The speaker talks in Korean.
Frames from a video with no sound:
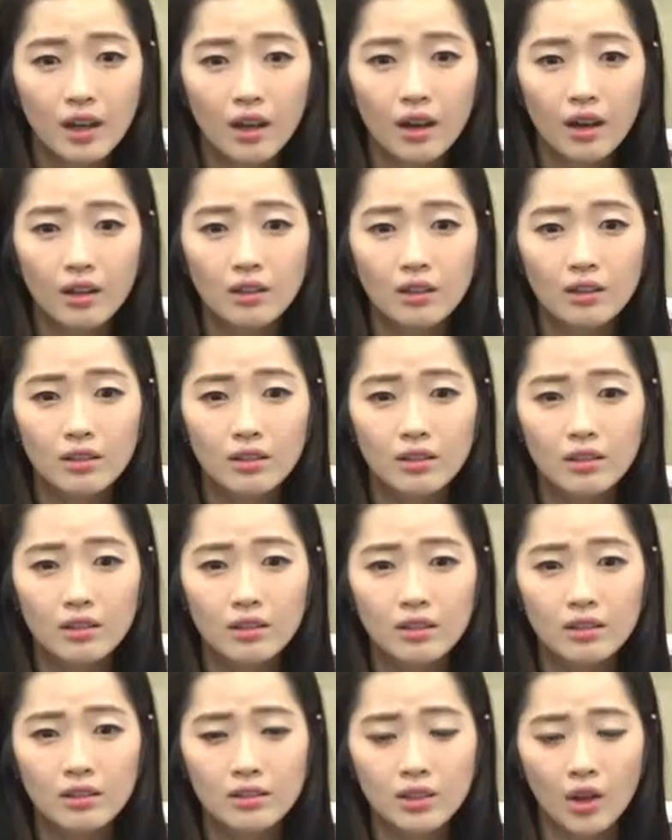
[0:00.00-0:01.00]

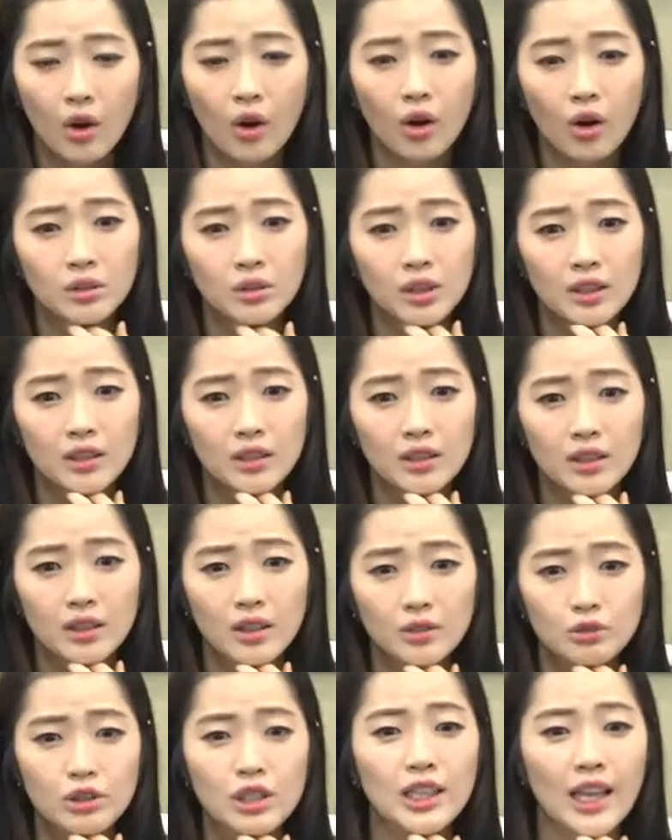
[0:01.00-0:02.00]
어, 영어로 돼. 네,
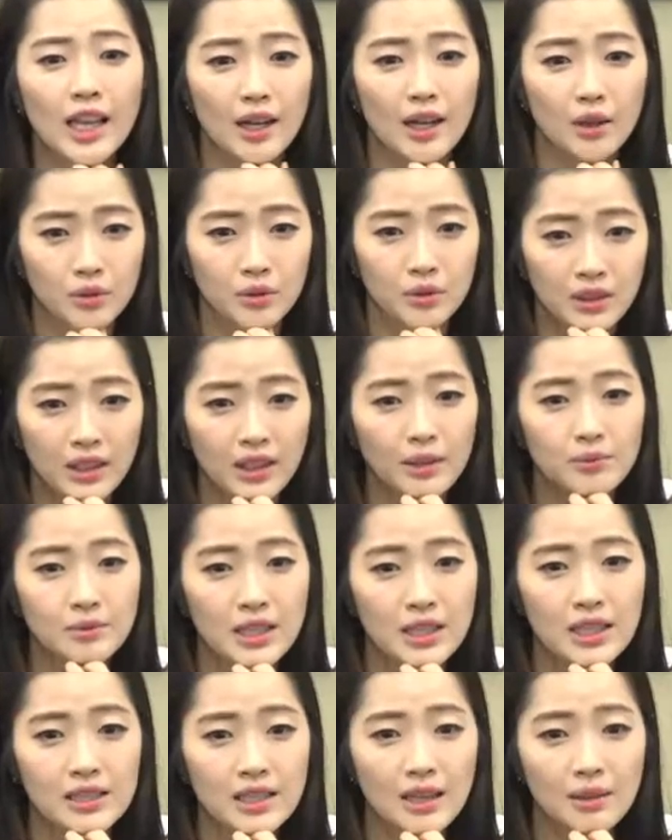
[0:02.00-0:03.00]
우리나라 꽃님,
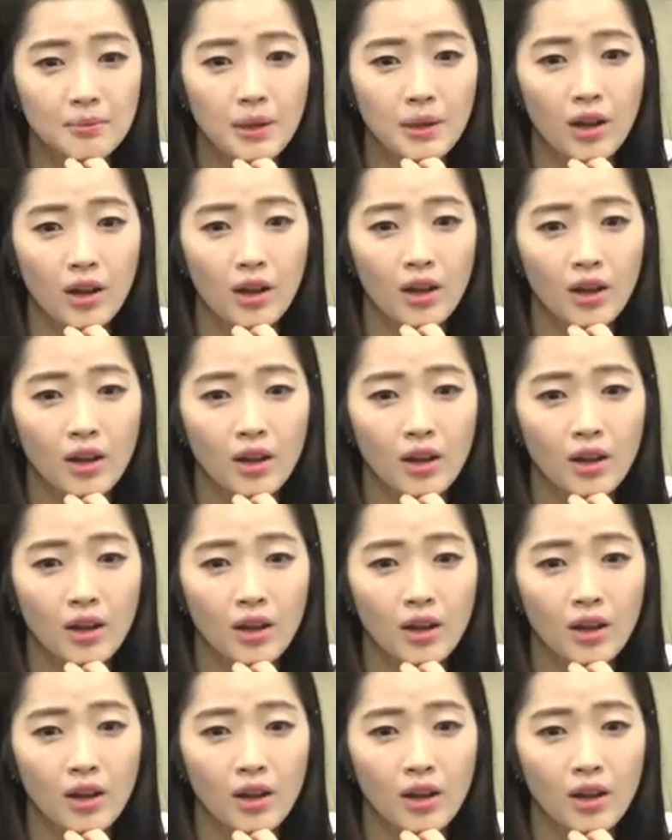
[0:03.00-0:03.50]
짜장면.